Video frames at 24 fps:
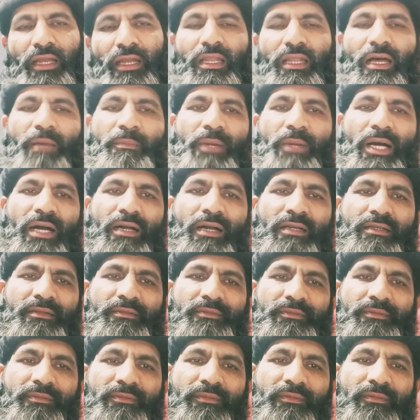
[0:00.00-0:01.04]
अल्लाह पाक
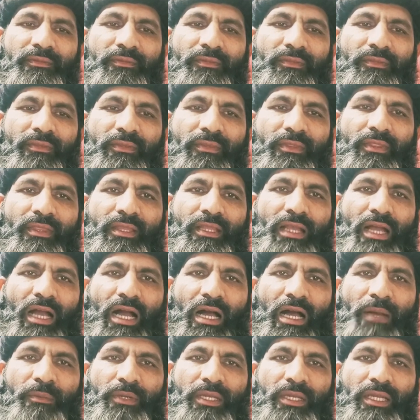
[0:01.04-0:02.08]

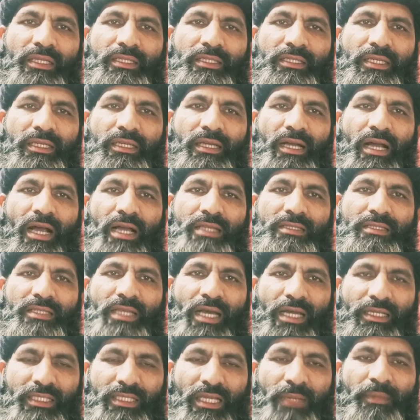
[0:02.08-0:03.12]
आपके लिए
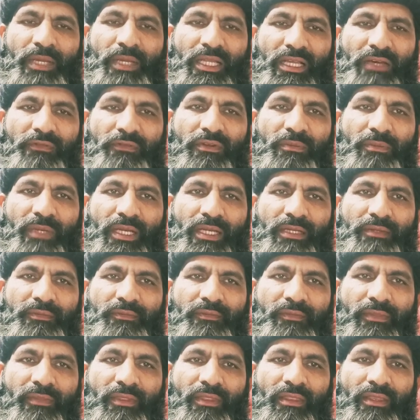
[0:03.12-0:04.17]
आसानियां पैदा फरमाए
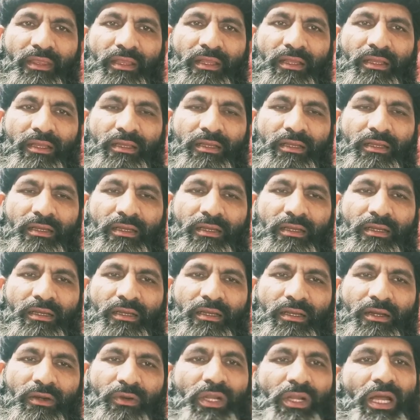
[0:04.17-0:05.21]

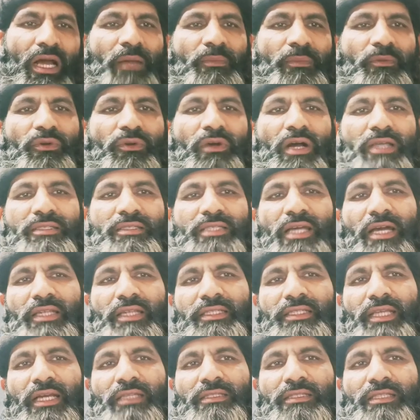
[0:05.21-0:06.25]
और आपको
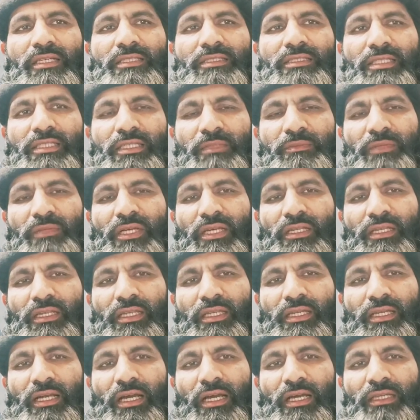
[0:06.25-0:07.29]
आसानियां तकसीम
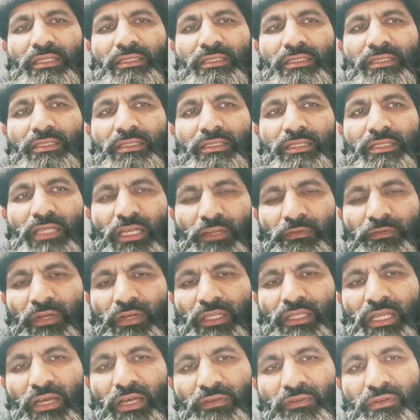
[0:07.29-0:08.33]
करने का शर्फ
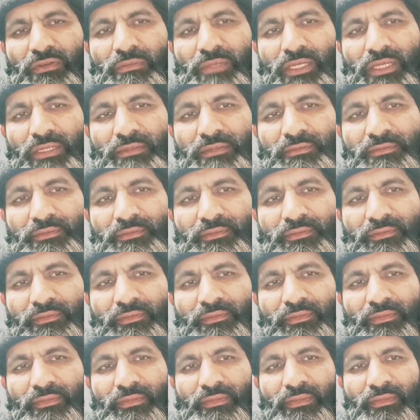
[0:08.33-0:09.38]
अता फरमाए
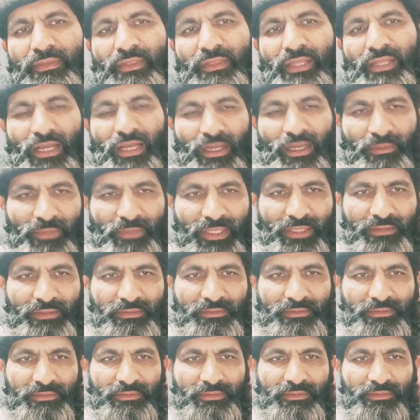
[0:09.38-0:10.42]

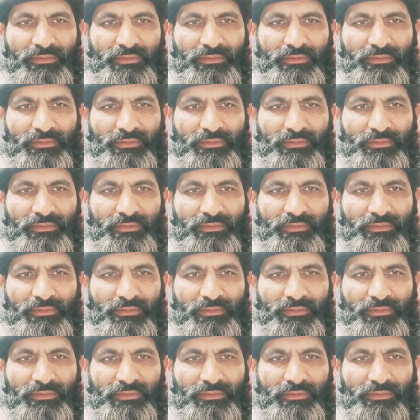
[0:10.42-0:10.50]
आमीन